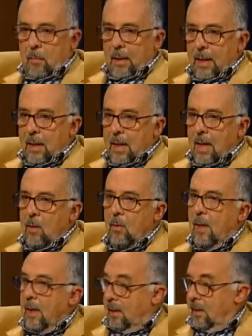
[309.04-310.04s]
partidario de
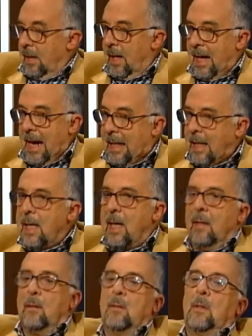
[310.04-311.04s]
la,
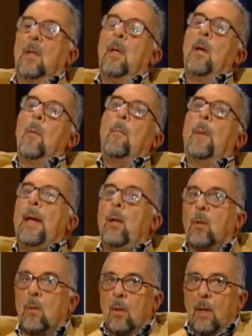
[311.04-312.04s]
anarquía,
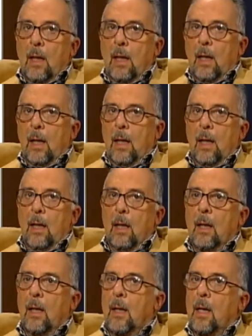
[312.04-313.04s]
pero
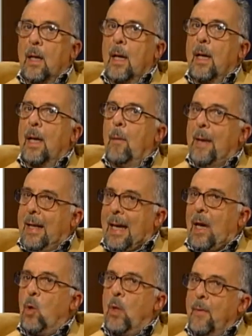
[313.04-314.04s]
eh, el
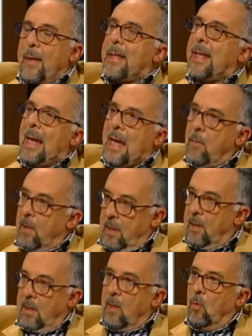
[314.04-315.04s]
mercado debe ser
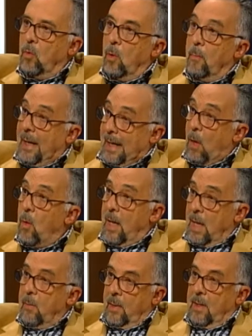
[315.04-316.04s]
libre. Y cuando el mercado es
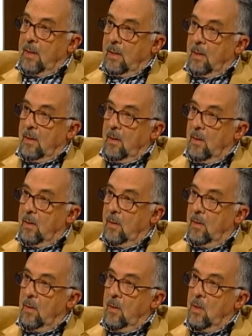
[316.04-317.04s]
libre... ¿Y no lo es
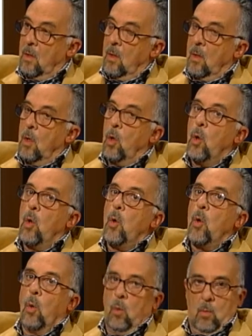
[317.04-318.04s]
en Estados Unidos, por ejemplo? No.